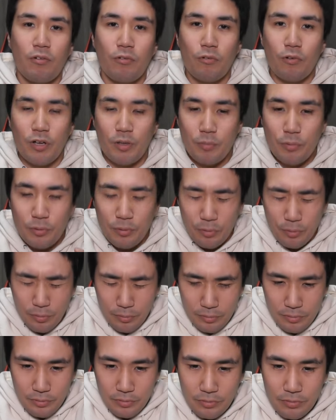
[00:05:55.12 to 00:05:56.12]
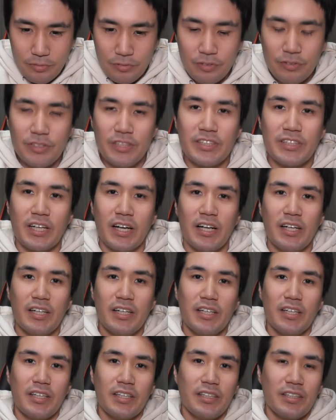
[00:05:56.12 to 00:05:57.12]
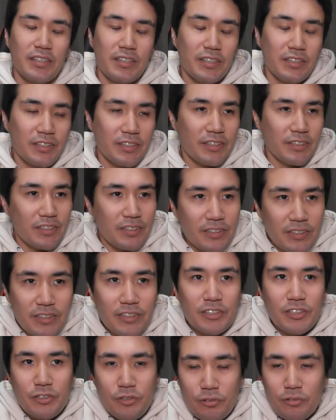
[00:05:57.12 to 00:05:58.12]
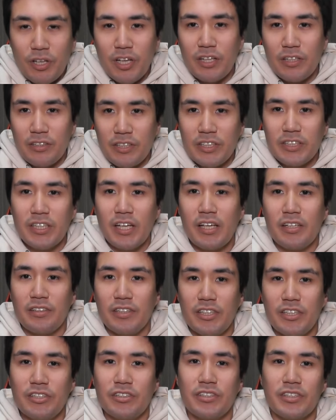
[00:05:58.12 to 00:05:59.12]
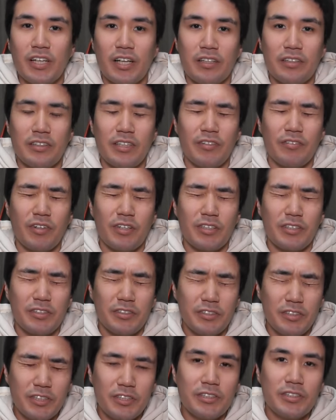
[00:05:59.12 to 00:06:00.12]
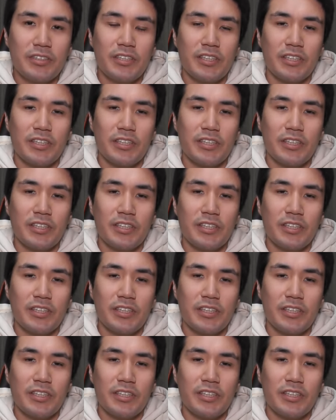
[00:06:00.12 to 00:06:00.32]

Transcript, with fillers: 俺も本当にさ、去年2023年は苦しく